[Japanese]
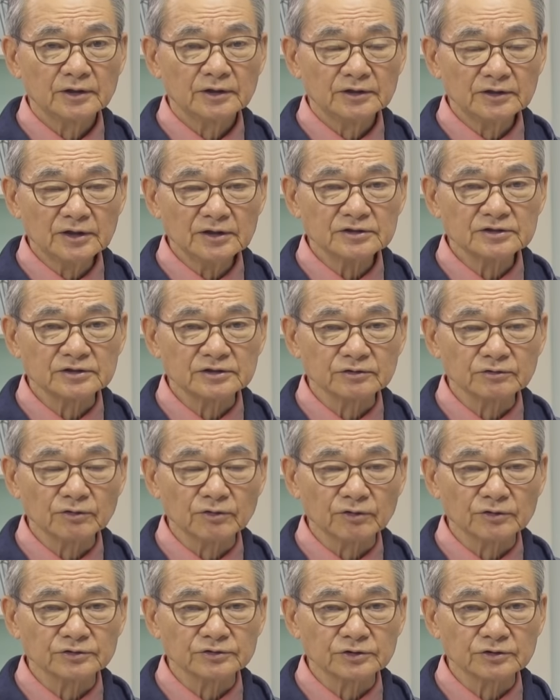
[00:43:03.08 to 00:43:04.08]
イエス
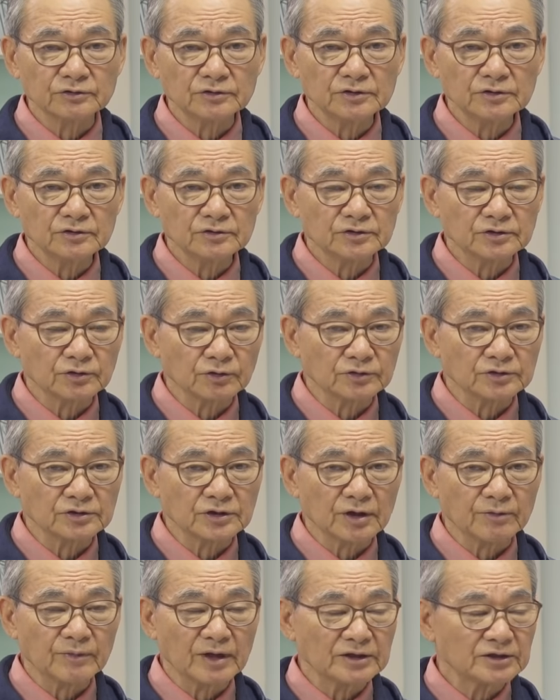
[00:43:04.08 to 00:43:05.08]
を救い主とし
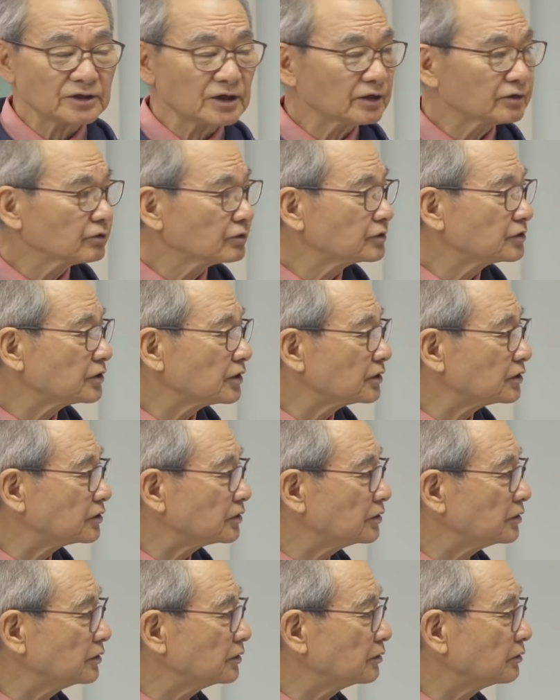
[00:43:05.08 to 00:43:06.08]
て、メシアとして
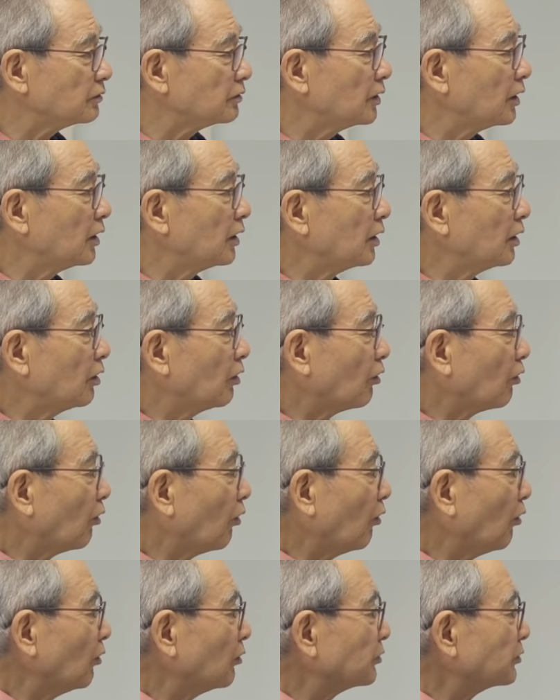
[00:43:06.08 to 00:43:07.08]
信じる
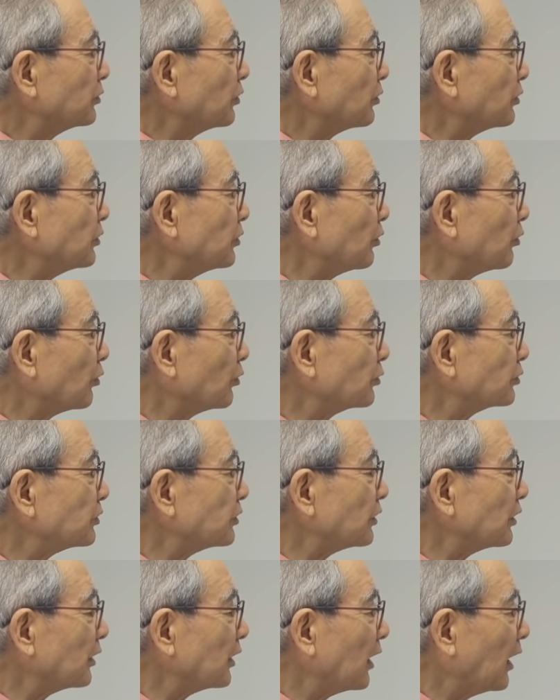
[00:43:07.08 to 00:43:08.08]
多くの異邦
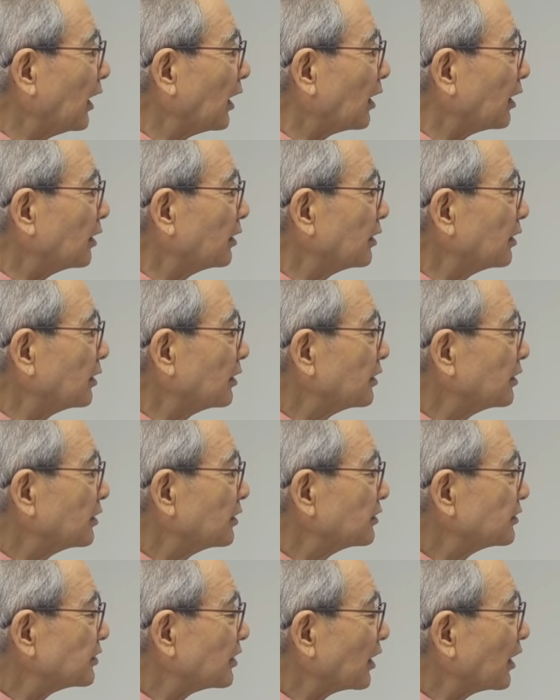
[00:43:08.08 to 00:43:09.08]
人が
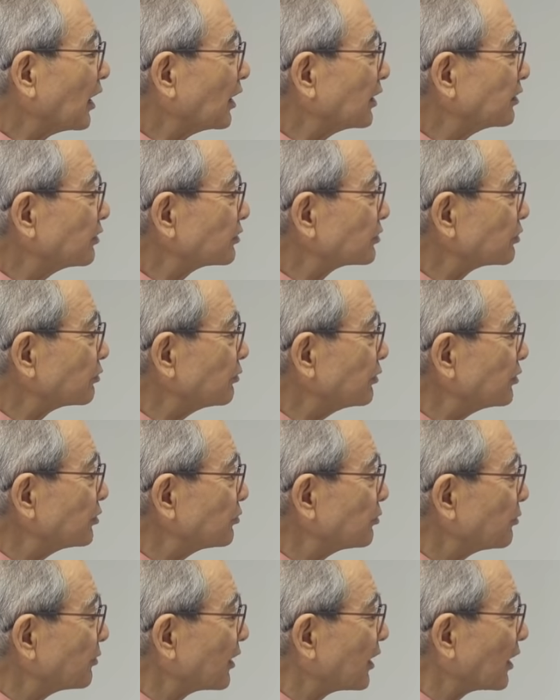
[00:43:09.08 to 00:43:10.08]
世界の
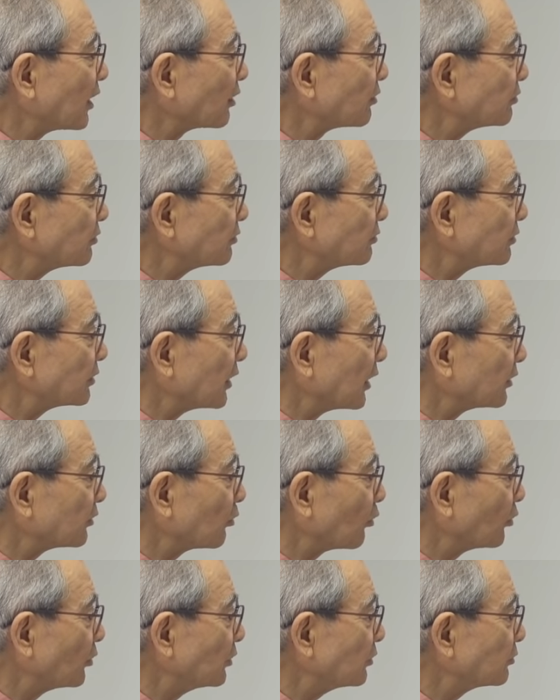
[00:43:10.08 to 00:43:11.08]
隅々から来るんだ。
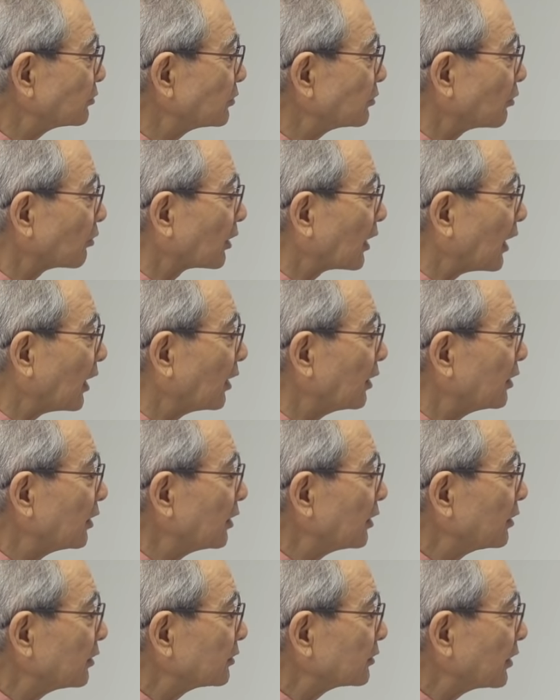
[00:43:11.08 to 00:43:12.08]
どこに来るのか。
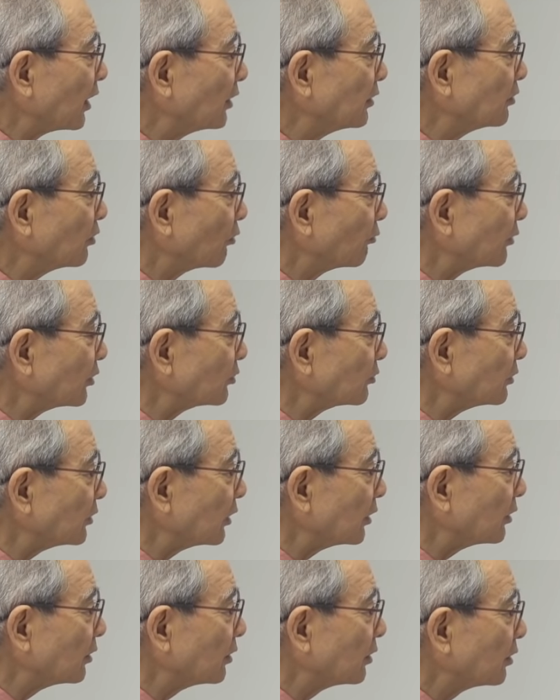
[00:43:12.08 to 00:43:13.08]
天の御
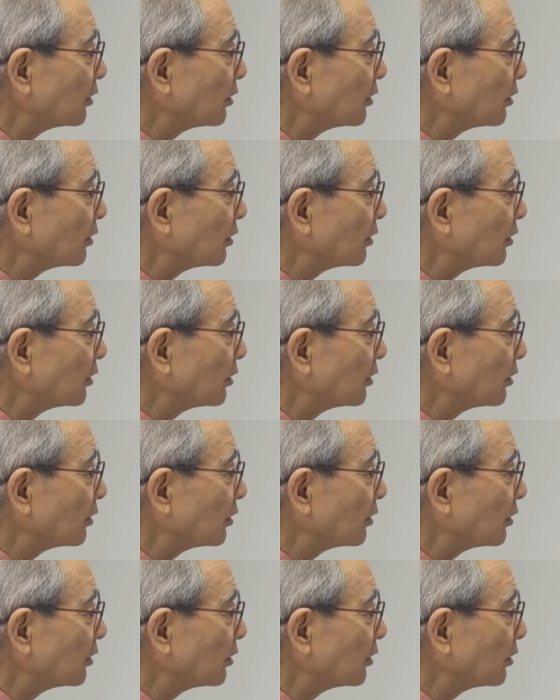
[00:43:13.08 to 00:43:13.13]
国。